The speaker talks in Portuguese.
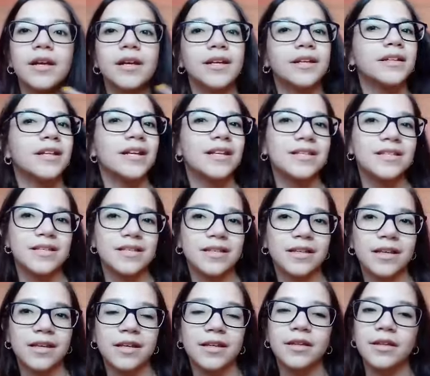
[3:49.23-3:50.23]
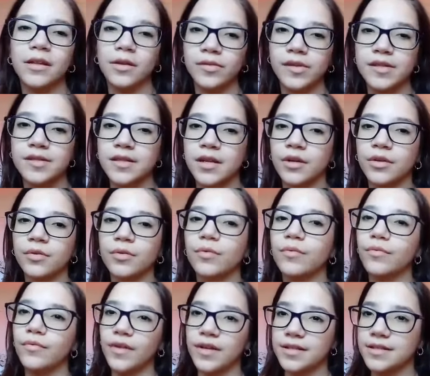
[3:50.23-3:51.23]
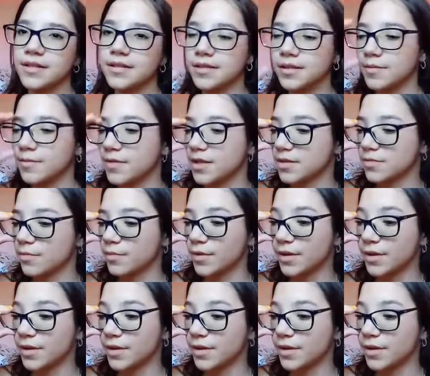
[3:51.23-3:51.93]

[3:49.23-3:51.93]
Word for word: E daí, se esse aqui não der certo, vai ser esse mesmo,